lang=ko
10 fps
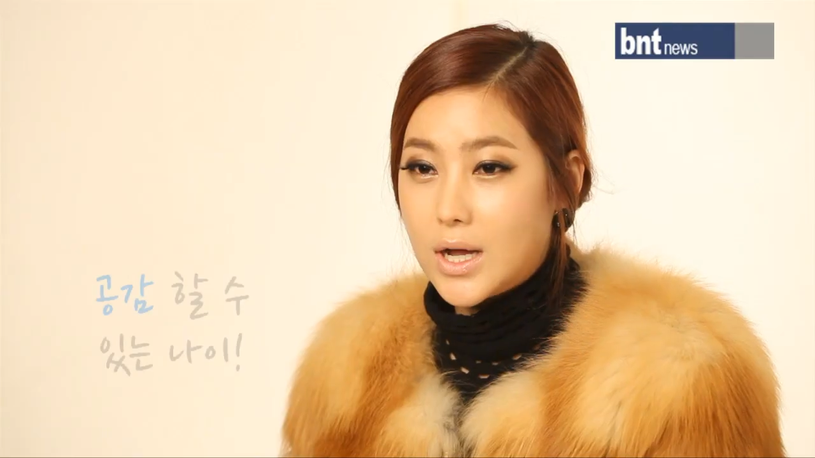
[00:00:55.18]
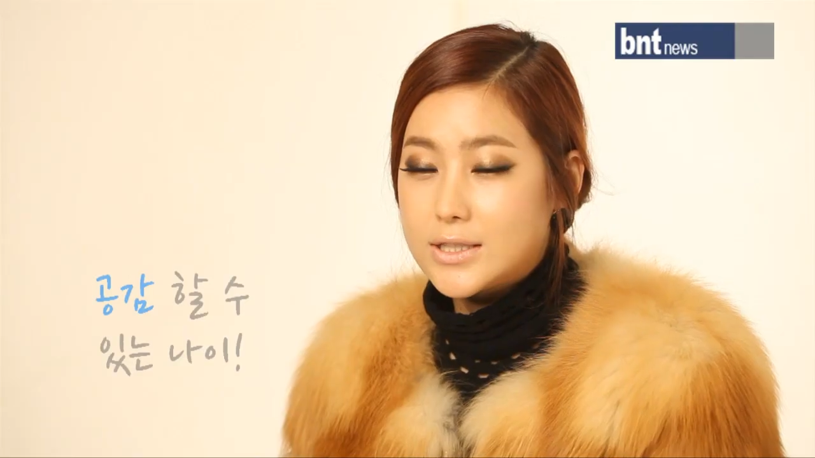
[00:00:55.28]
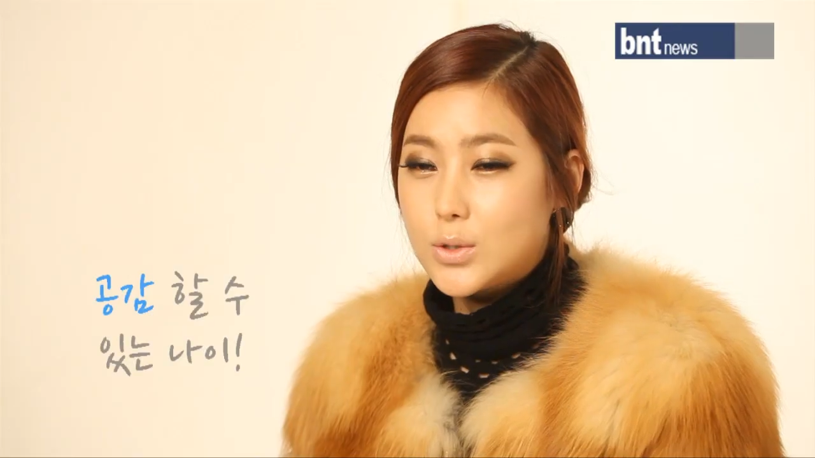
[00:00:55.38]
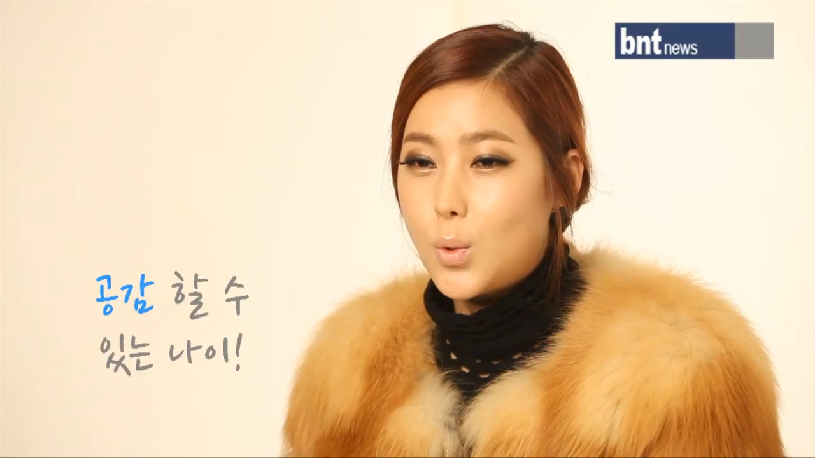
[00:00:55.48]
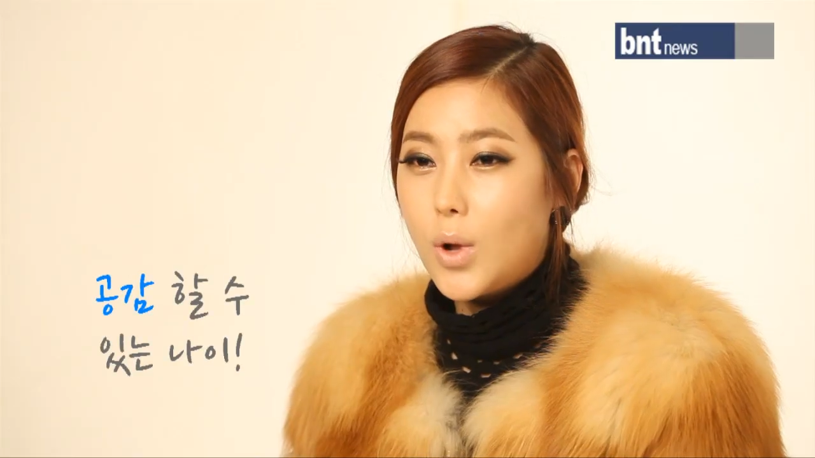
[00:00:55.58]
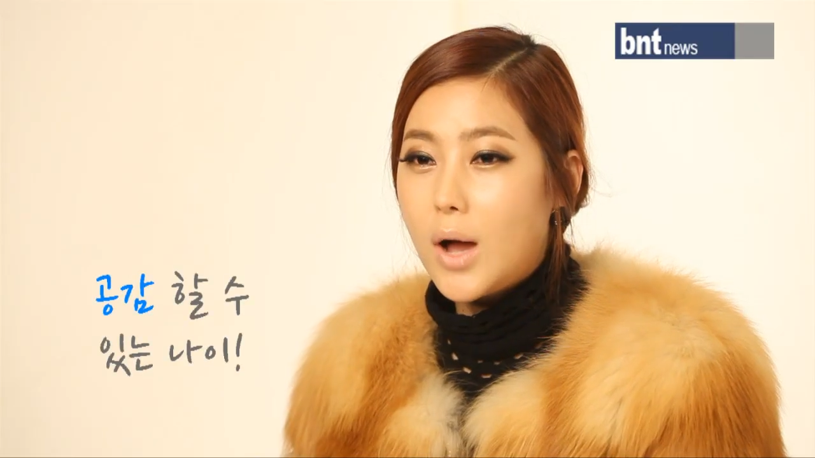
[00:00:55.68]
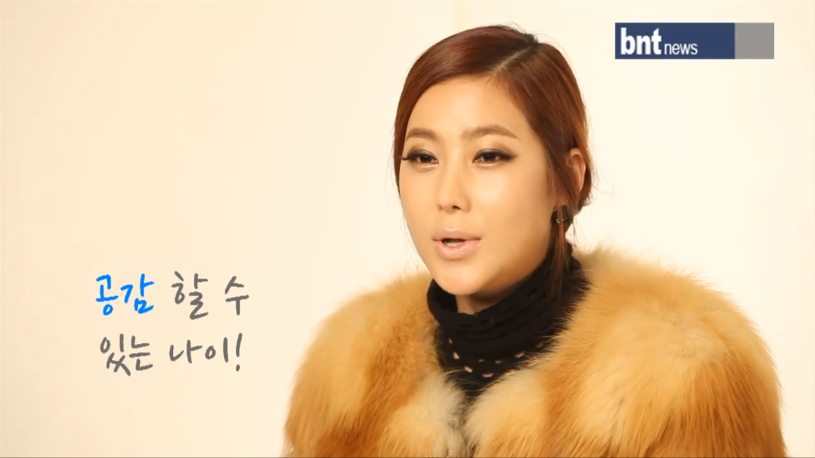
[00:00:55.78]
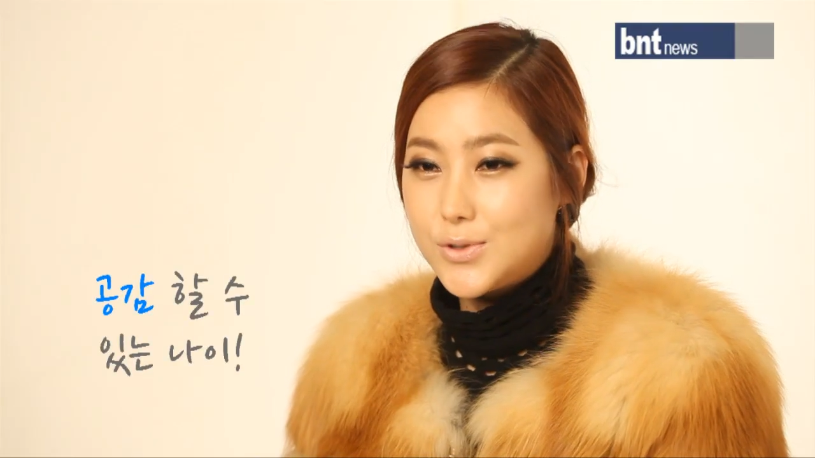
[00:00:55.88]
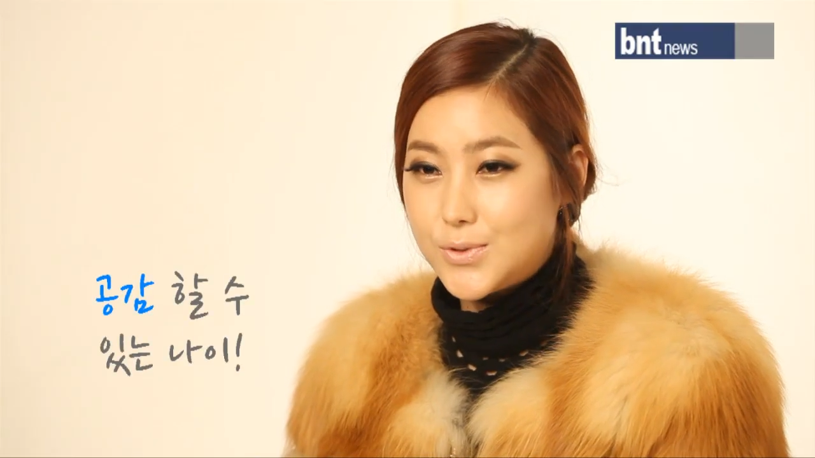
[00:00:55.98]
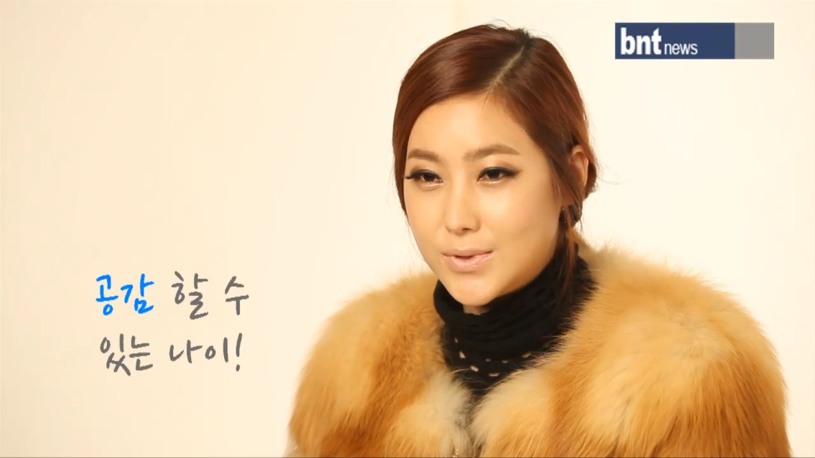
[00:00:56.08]
같이
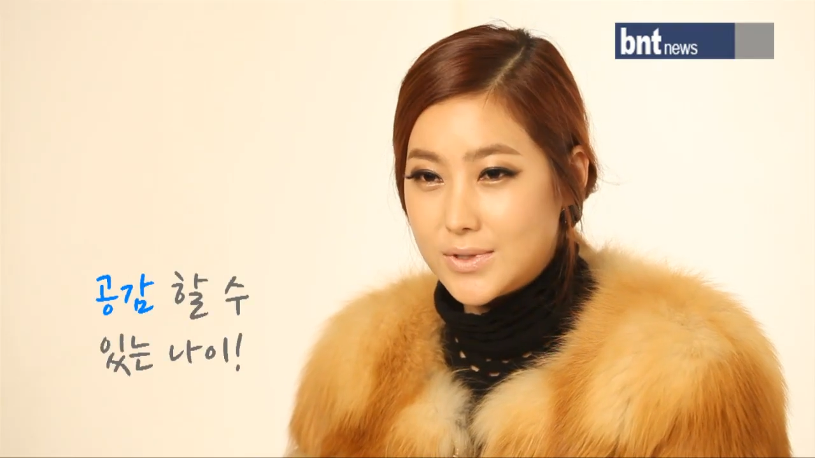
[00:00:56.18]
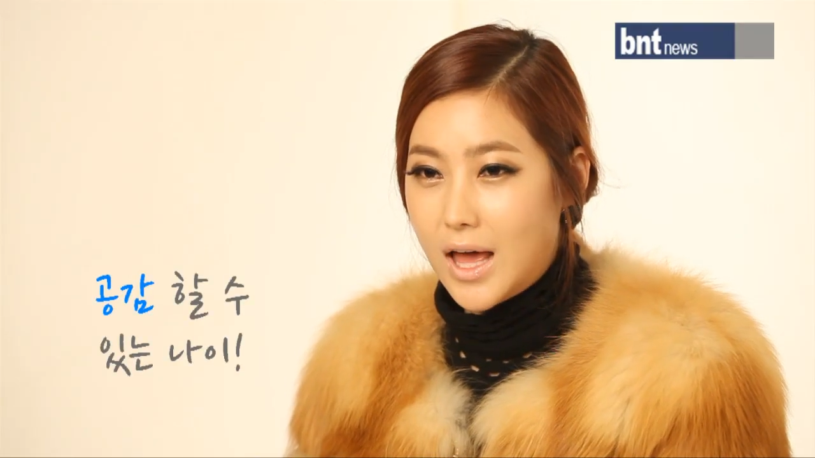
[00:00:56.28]
공감할 수 있는